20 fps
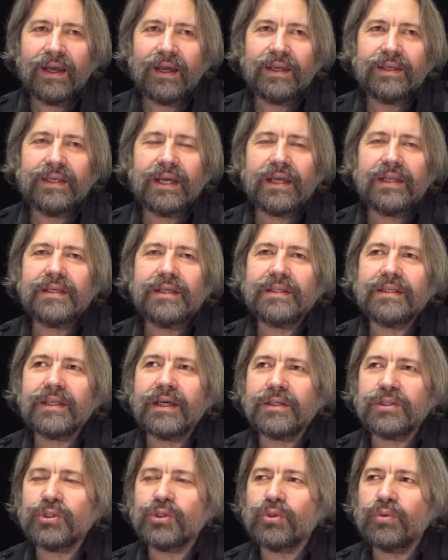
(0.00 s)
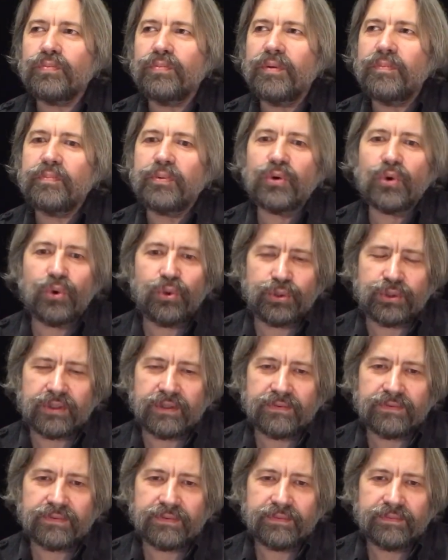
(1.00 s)
Я не так, чтобы
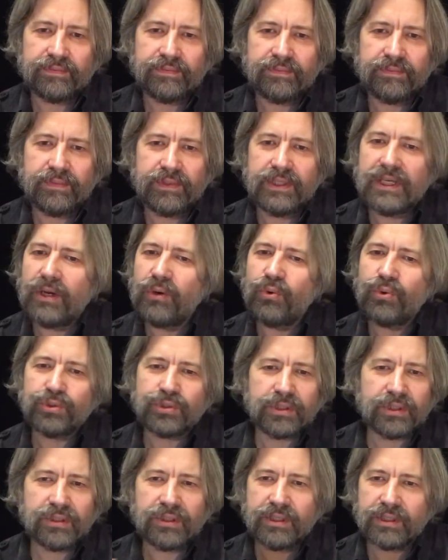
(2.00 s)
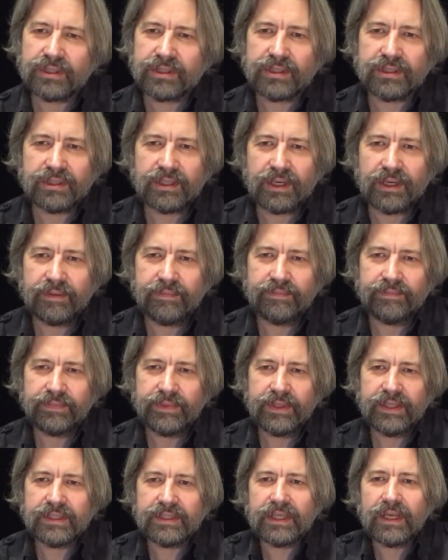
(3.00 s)
против, я очень даже за.
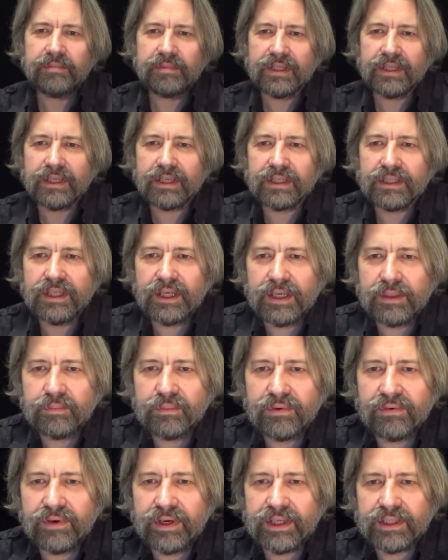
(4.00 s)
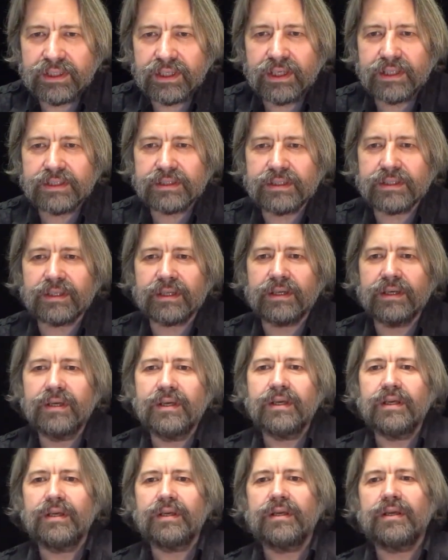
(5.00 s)
И сам иногда бывает раз так
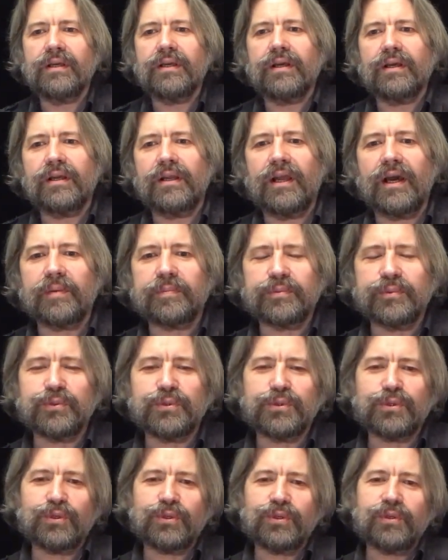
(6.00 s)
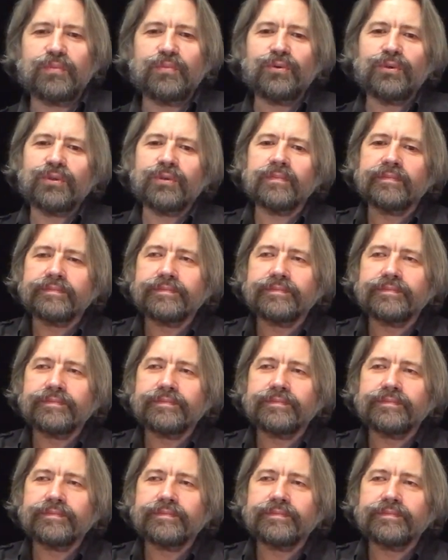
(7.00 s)
и ляпну что-нибудь.